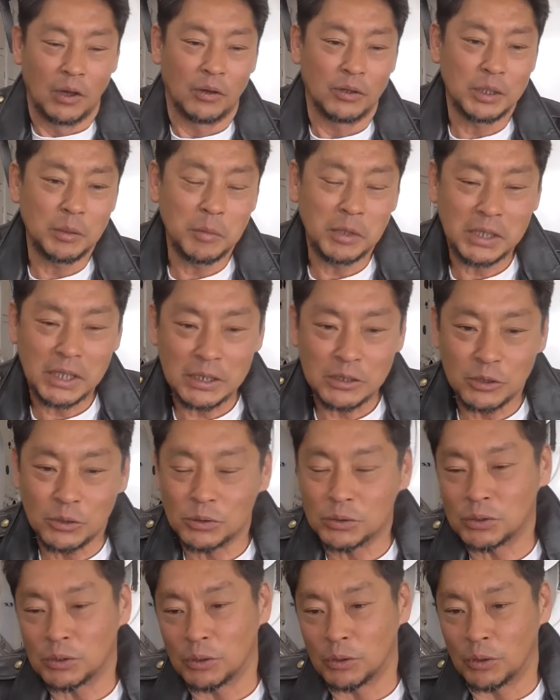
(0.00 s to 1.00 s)
ほんでまた
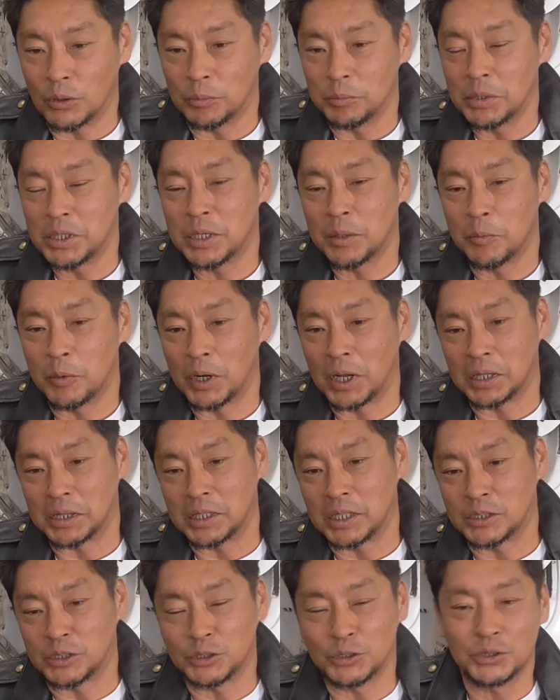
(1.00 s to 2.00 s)
ちょっと見ても
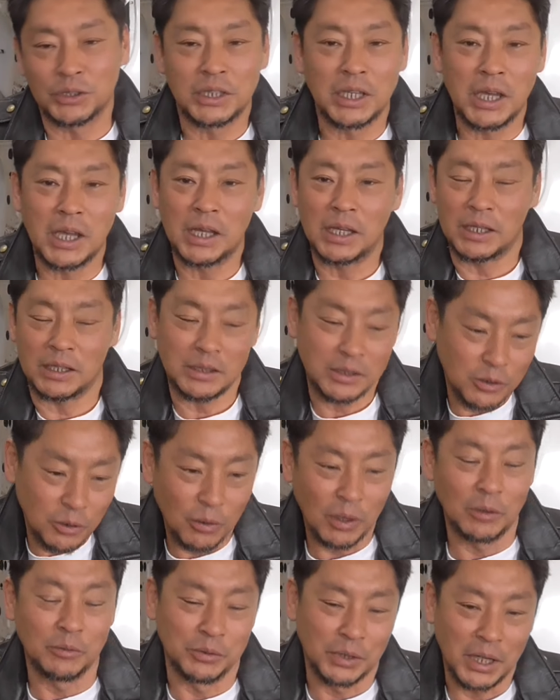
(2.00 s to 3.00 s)
らって注射
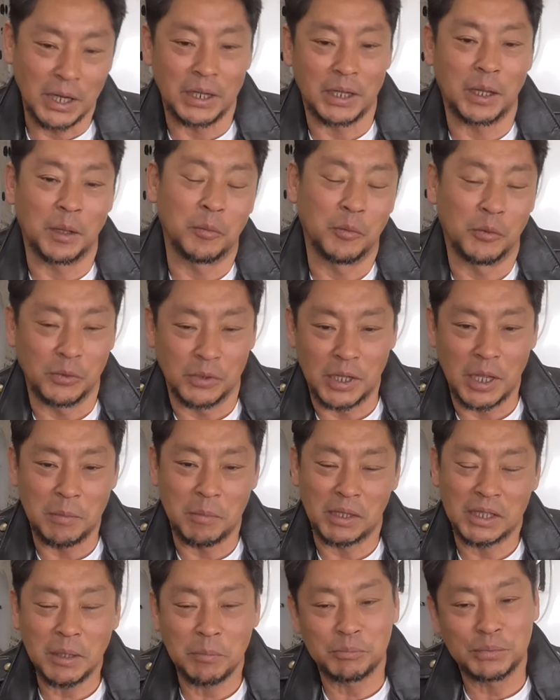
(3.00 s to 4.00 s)
とか打たれたもんで
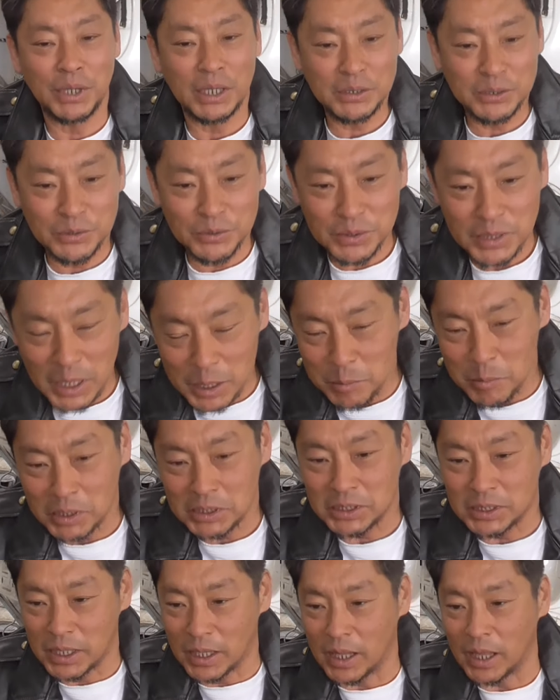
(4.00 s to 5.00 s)
またプラスになり
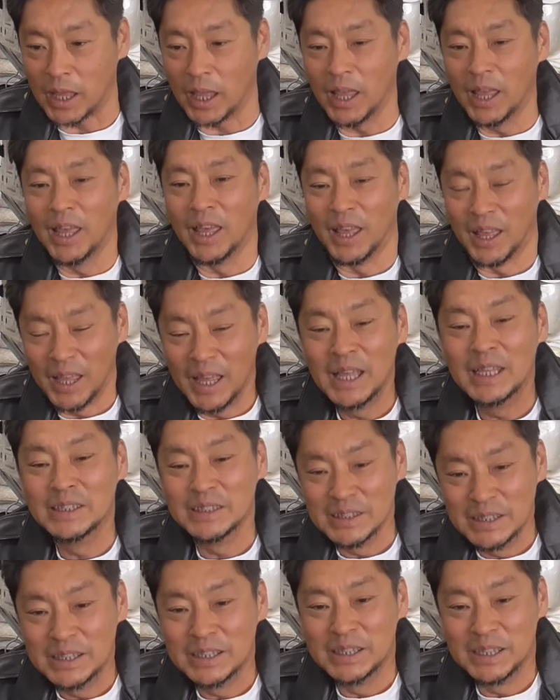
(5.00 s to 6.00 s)
まして
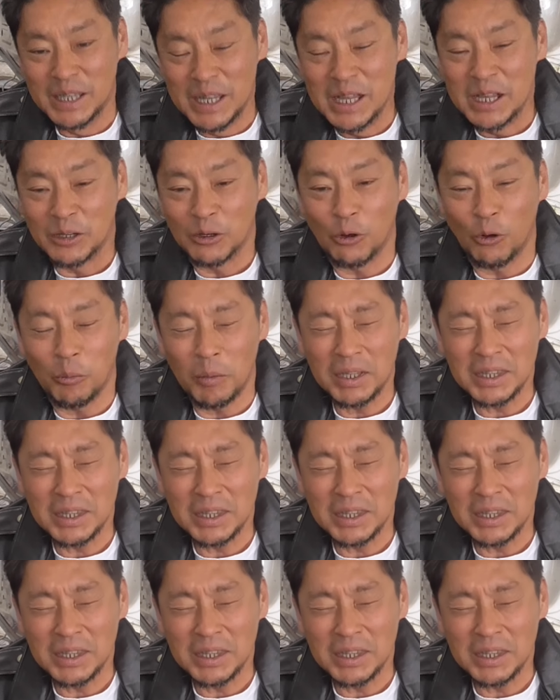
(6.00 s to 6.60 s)
5